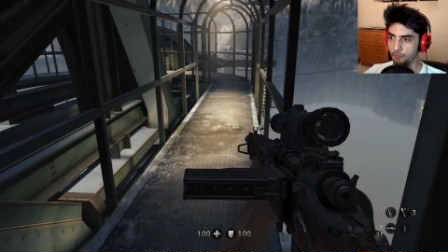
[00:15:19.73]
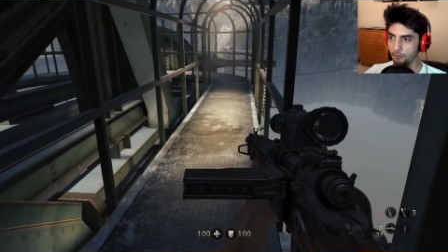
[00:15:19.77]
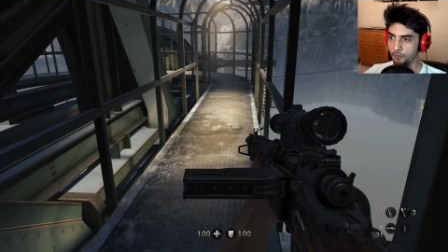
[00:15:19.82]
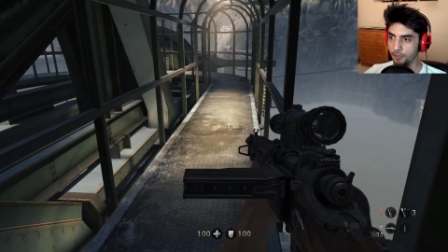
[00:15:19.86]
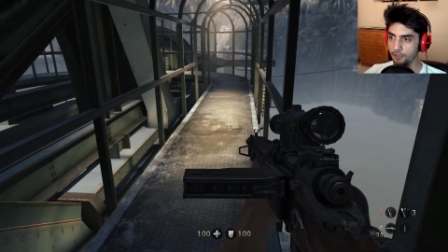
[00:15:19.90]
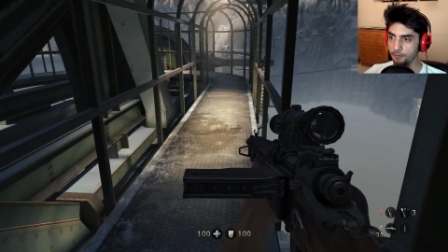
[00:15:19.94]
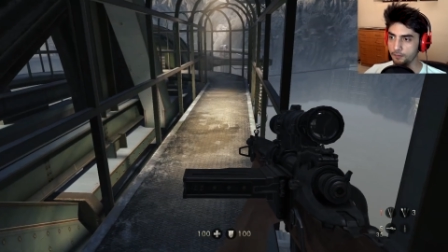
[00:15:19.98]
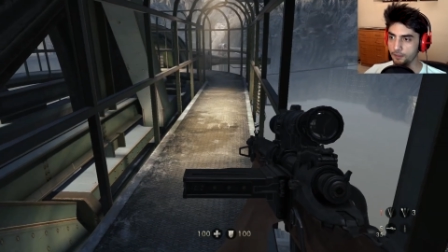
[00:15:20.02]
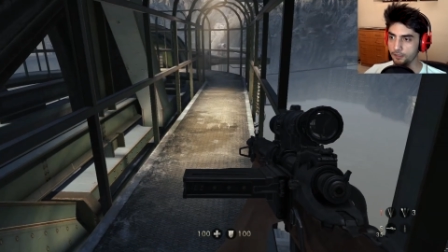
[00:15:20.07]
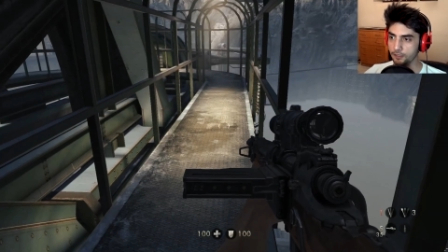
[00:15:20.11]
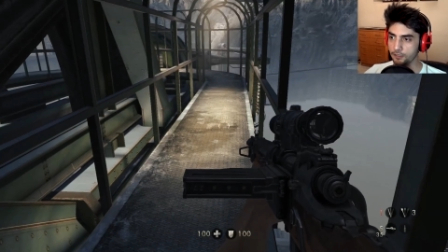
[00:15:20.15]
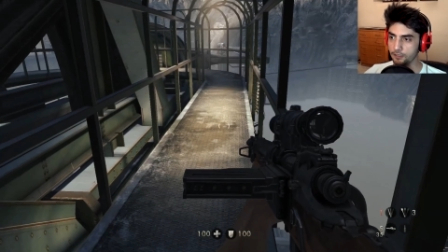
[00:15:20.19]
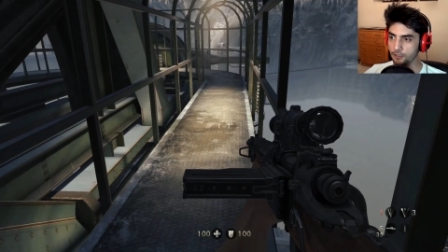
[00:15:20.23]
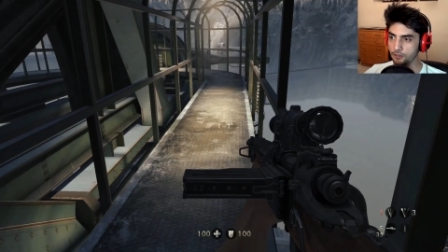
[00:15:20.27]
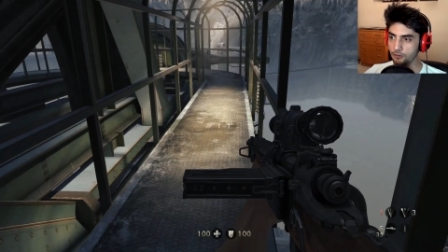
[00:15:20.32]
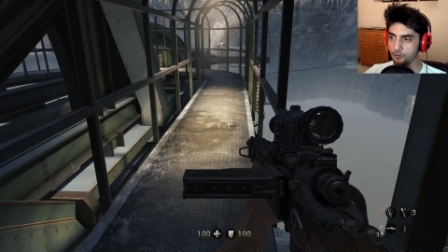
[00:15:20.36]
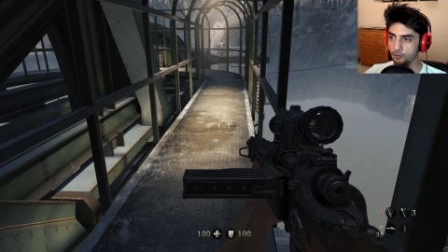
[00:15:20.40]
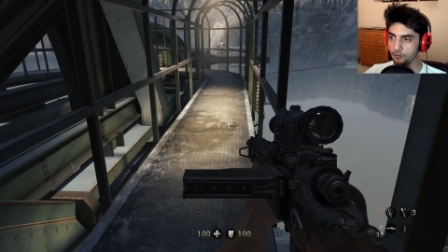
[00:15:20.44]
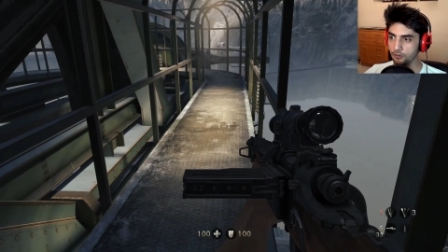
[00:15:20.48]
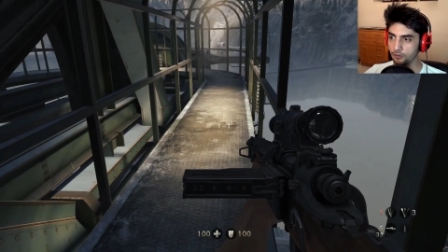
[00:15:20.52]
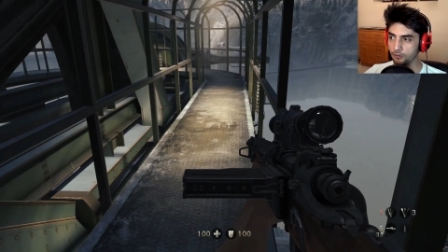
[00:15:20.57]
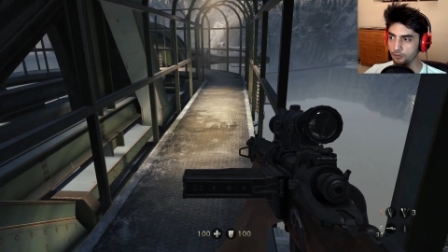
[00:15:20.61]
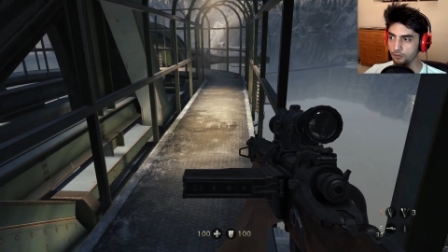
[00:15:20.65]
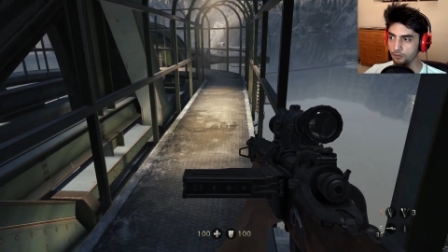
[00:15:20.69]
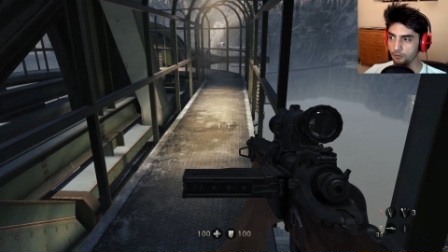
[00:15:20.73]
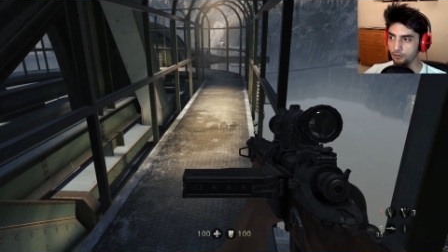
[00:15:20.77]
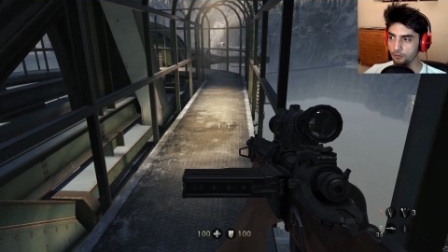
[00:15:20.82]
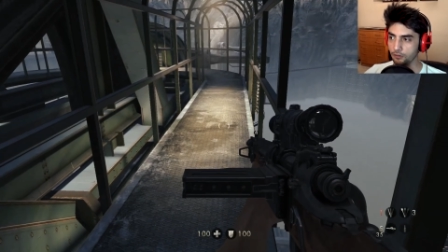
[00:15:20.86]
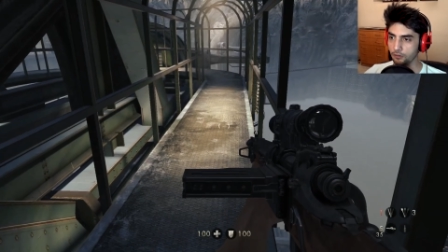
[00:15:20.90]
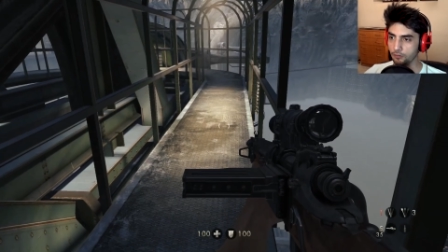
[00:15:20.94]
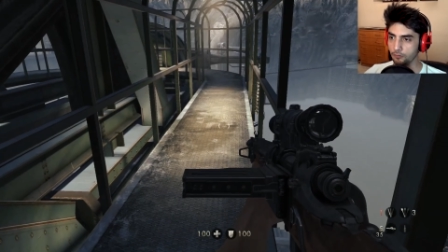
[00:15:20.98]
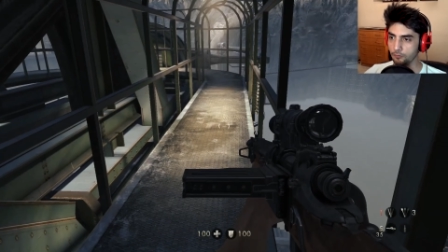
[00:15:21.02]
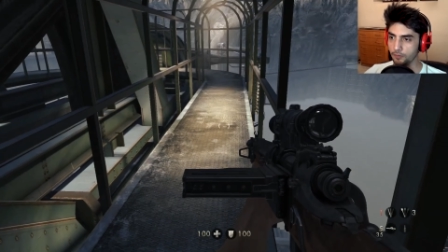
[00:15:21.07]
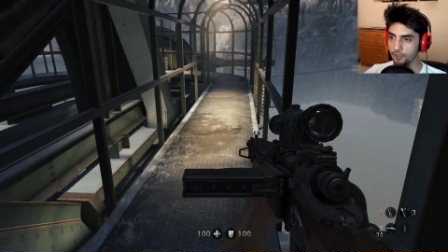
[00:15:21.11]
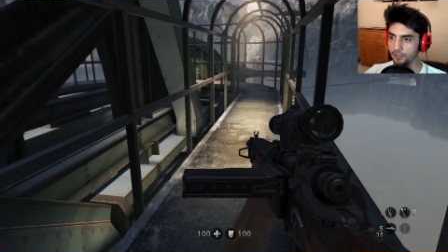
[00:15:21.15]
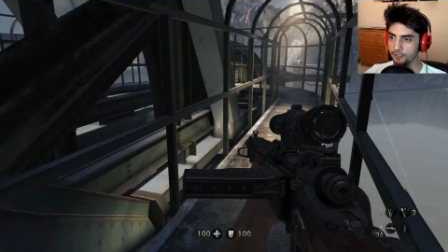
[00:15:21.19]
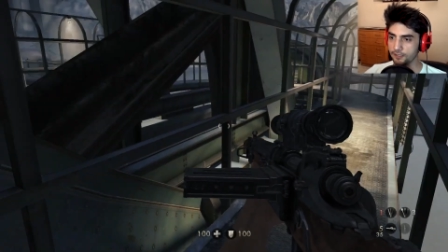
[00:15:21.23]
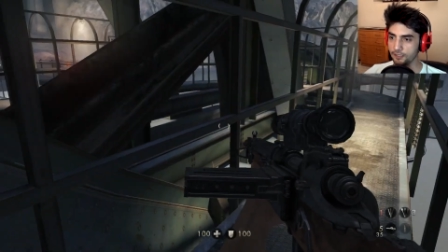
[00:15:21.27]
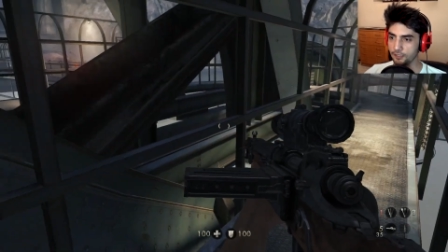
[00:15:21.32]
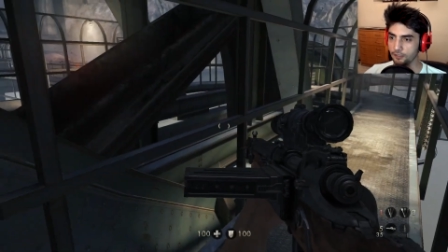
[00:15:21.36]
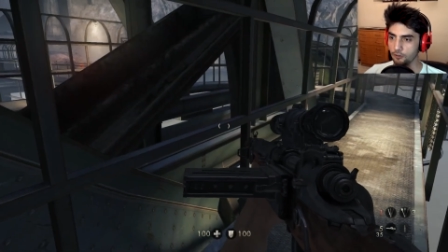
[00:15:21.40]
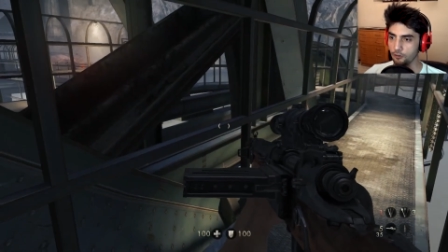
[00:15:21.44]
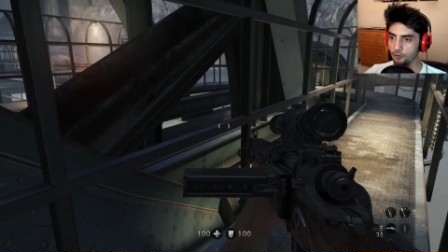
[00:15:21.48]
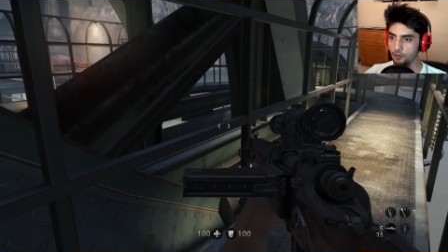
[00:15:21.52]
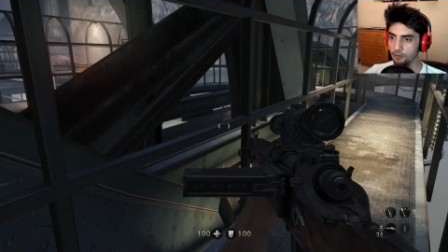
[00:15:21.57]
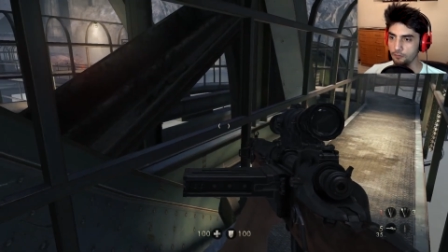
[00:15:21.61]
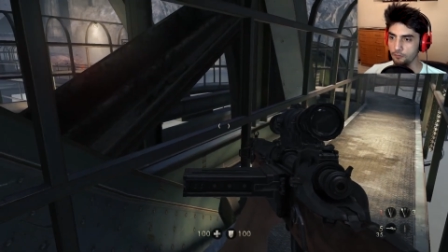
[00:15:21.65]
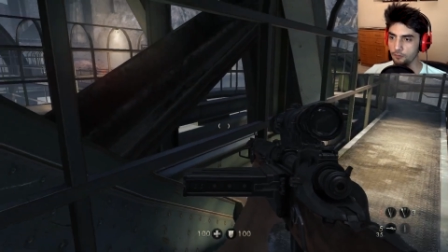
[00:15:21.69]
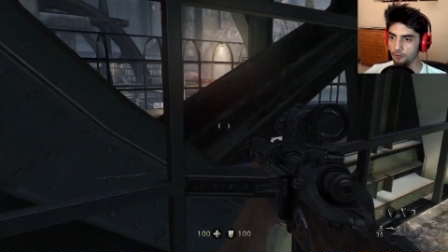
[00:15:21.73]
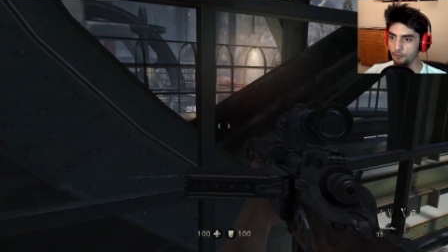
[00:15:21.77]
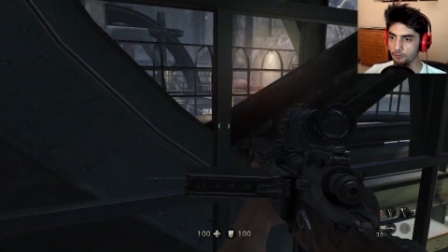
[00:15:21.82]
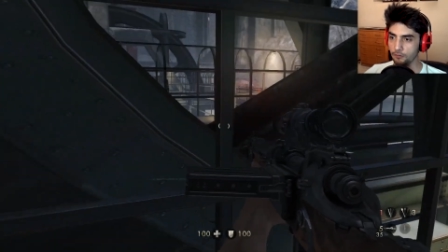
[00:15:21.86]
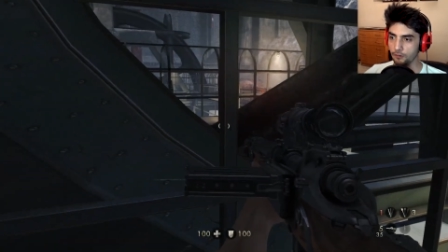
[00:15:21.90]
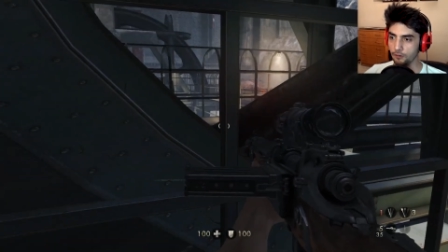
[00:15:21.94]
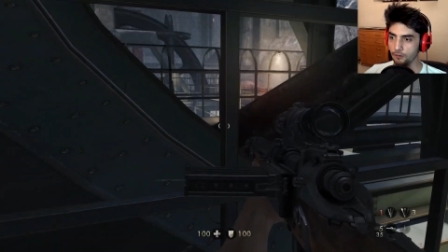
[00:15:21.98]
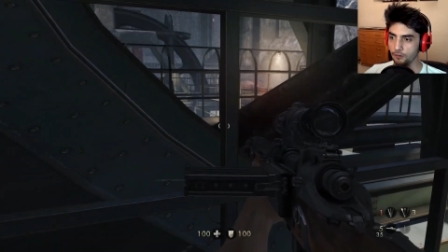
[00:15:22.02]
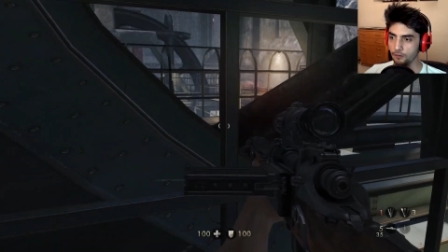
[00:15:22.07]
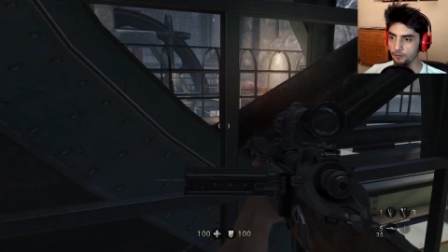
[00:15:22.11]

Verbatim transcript: Bana mı ateş ediyorsun? Ben seni göremiyorum.